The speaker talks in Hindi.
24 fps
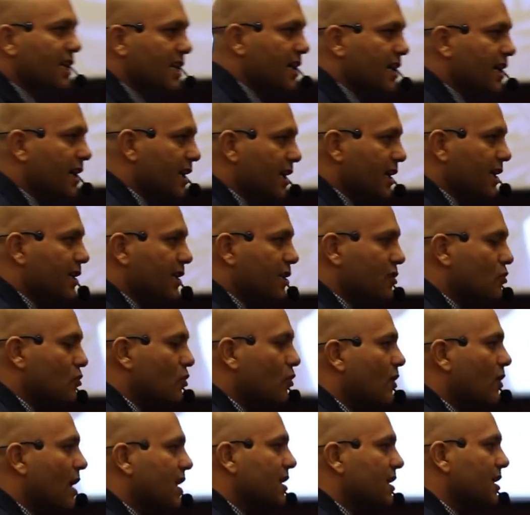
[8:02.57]
की करियर की
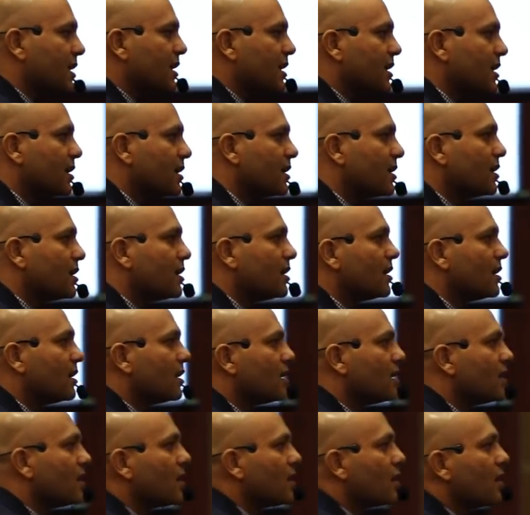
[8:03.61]
शुरुआत की
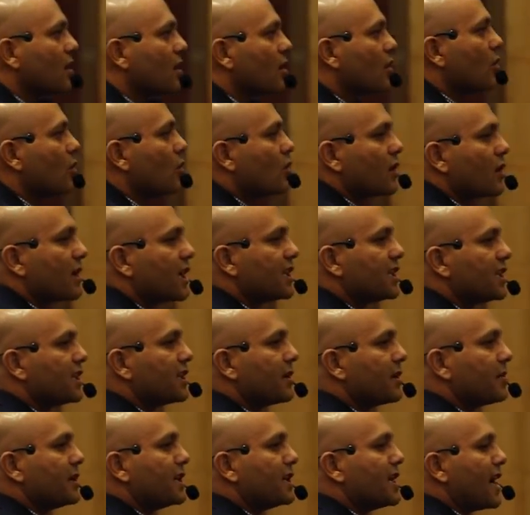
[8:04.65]
लोग कहते
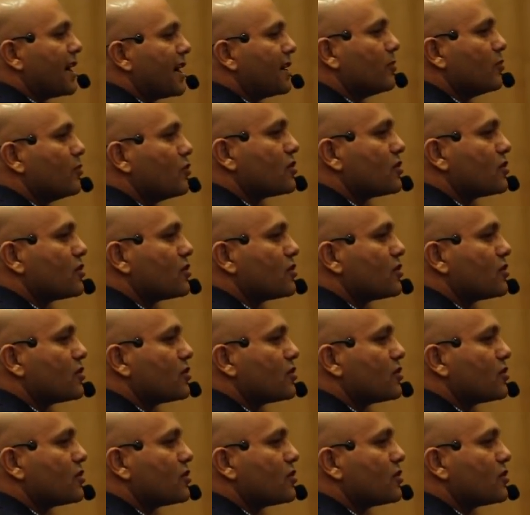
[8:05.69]
थे भी दाढ़ी